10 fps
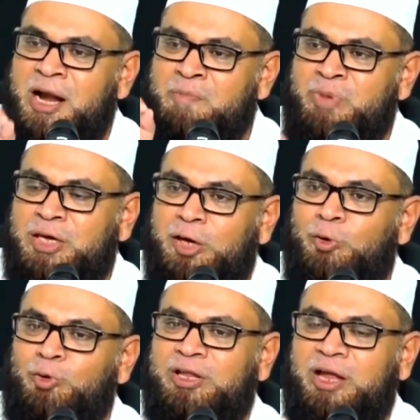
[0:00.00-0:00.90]
என்ற
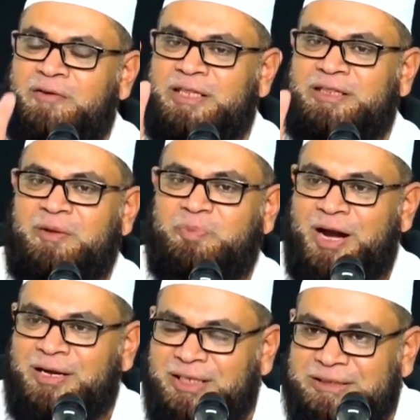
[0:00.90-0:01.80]
நம்பிக்கையோடு அல்லாஹுடத்தில்
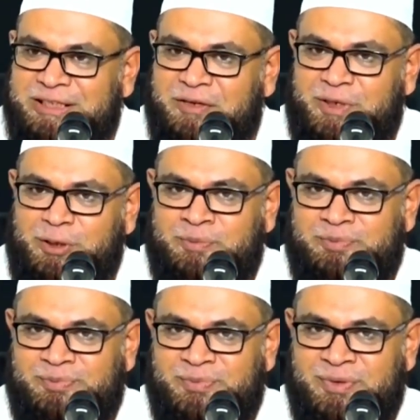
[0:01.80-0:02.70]
பிரார்த்தனை செய்ய
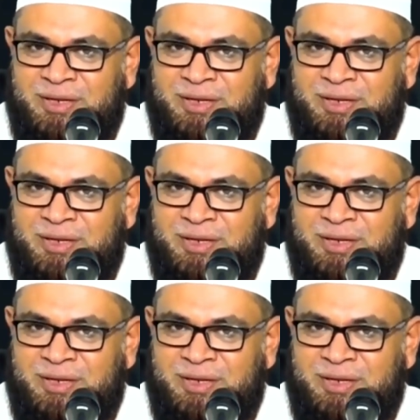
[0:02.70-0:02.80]
வேண்டும்